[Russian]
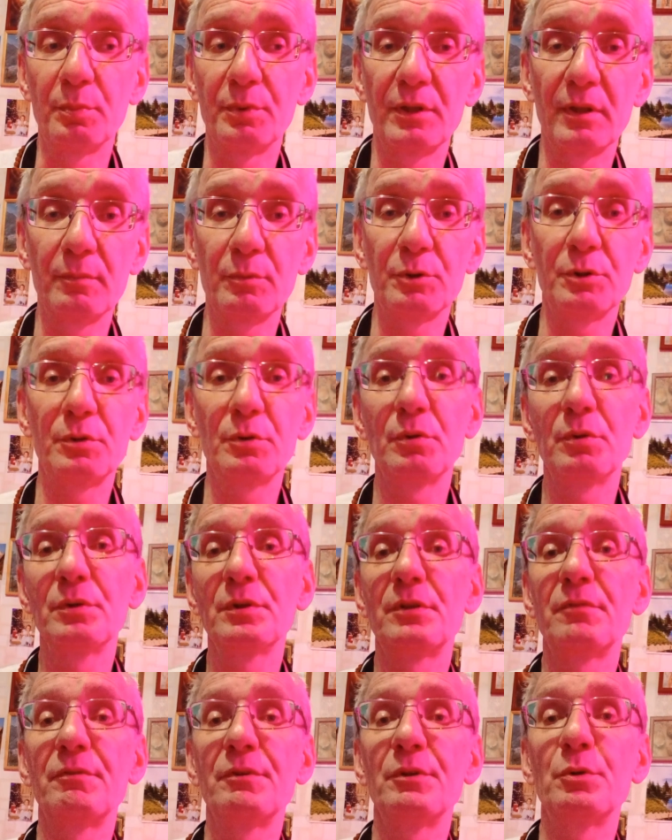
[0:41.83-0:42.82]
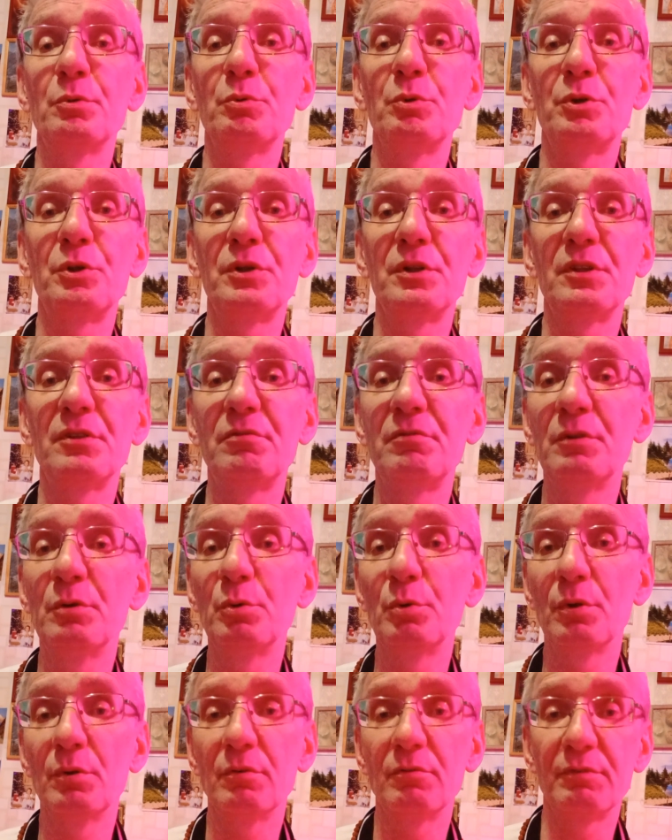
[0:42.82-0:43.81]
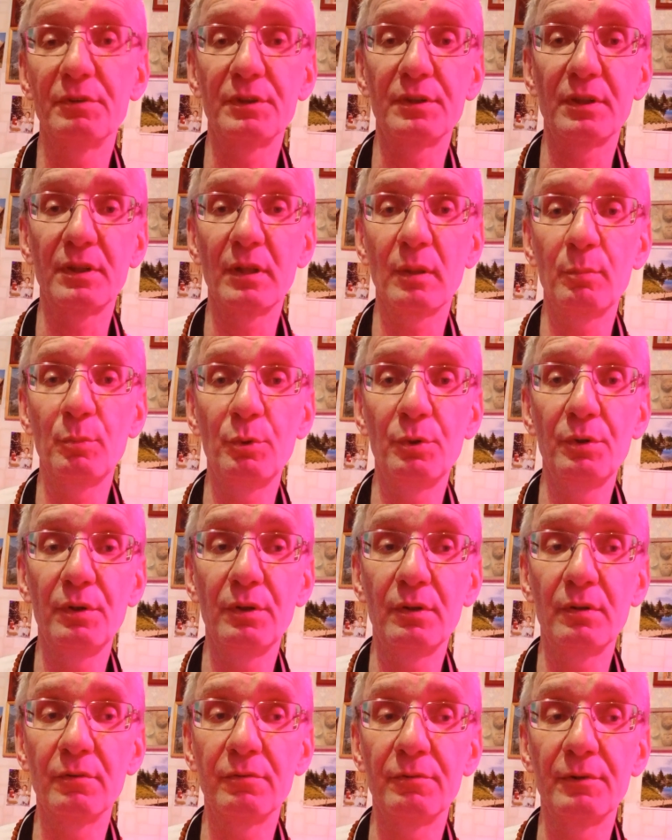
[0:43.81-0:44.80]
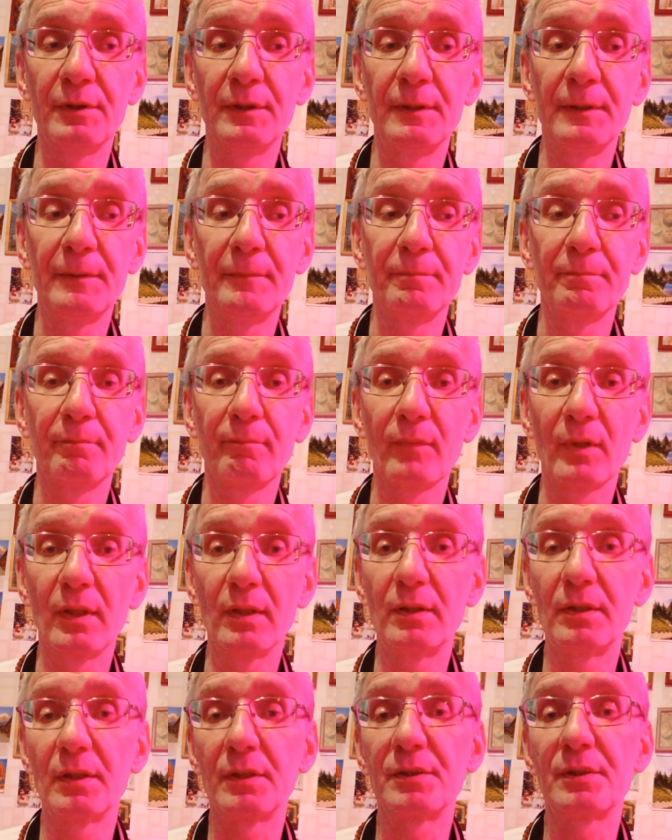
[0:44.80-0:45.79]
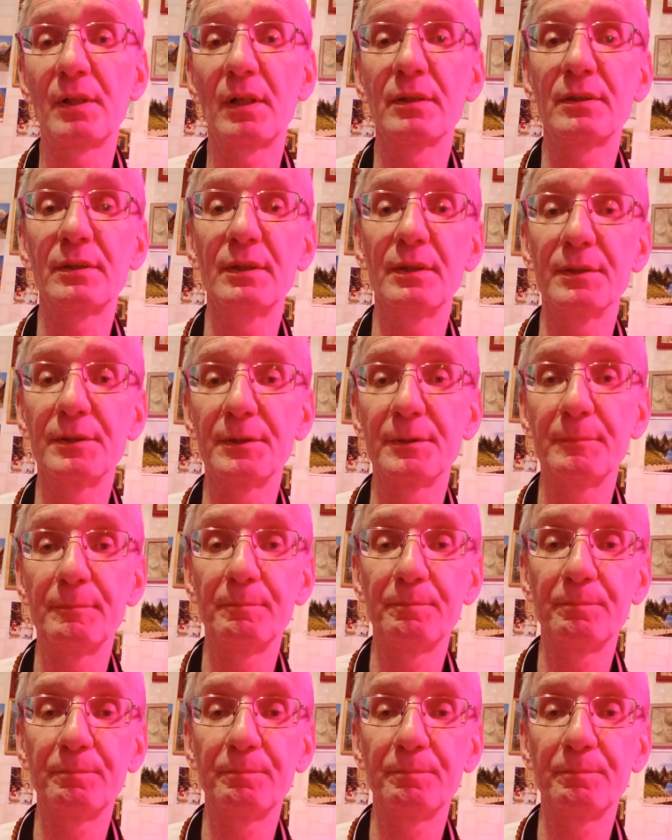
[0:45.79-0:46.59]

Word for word: потому что он связующее звено высокобойников, это экстрасенс,